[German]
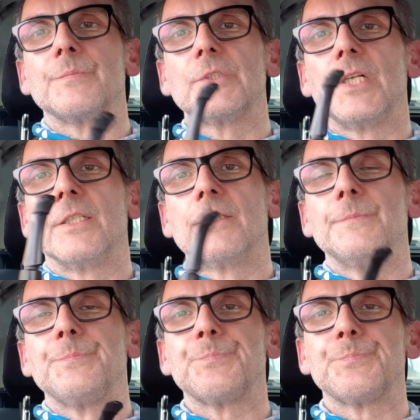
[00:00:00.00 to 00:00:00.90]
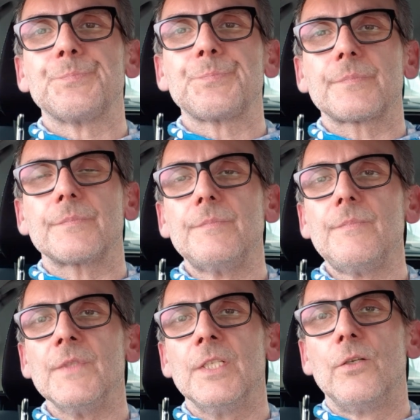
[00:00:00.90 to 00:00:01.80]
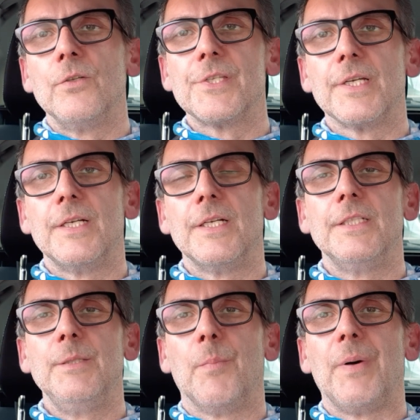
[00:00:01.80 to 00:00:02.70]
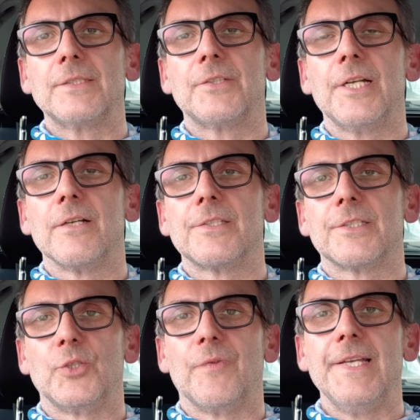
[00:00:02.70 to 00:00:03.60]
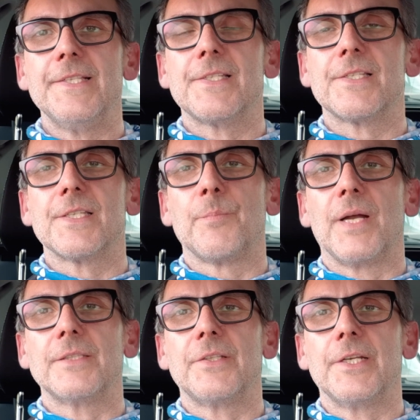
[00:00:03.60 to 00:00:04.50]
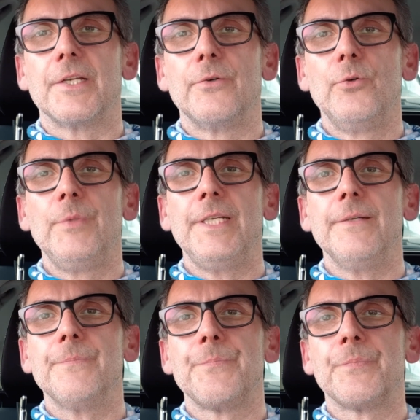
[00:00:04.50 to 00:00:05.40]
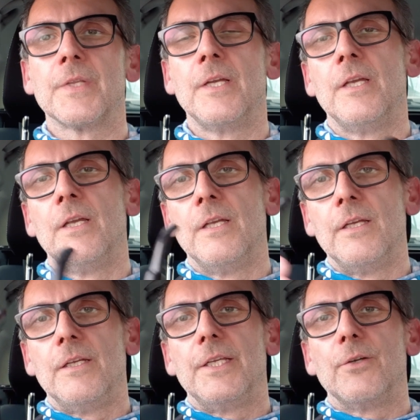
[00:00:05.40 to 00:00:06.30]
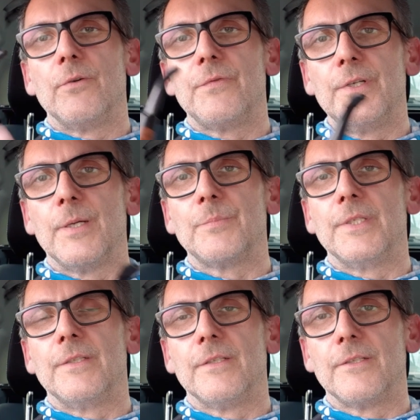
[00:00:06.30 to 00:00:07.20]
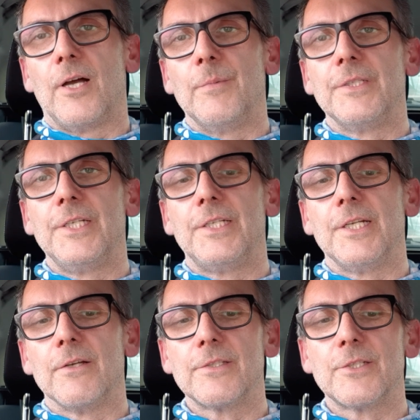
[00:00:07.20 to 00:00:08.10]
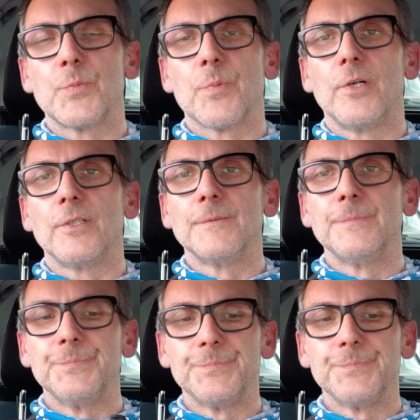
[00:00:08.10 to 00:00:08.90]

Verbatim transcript: Dann unser lieber Patrick aus der Schweiz, der Patrick Rümi, ich hoffe, ich habe den Namen richtig ausgesprochen.